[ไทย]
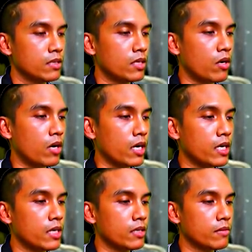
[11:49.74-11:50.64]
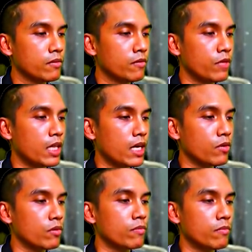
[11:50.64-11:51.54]
จะออกให้เวลา
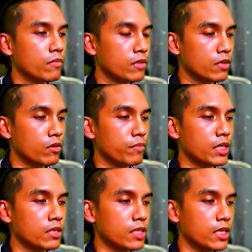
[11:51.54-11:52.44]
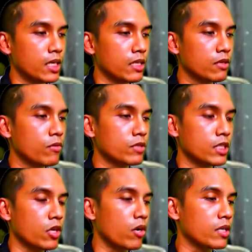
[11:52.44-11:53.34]
ลงลงพื้นสีเหลืองแล้วลงสี
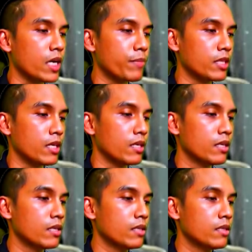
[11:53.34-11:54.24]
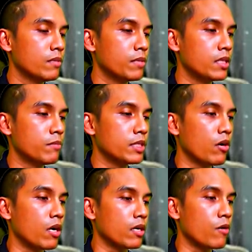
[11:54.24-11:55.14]
ทองทับไปเนี่ยพื้นมันจะ
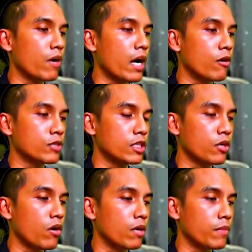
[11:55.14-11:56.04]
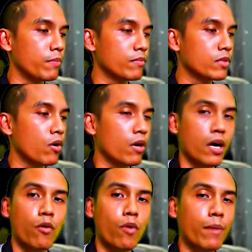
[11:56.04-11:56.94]
ออกเงาเงาสีทองแบบทอง
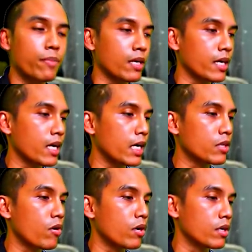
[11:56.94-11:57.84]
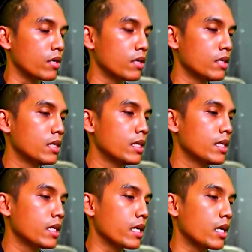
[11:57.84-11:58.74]
เงาวับคล้ายๆ ทอง
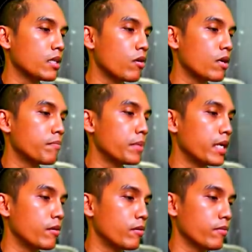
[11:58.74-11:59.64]
คล้ายๆ ทองคำเปลว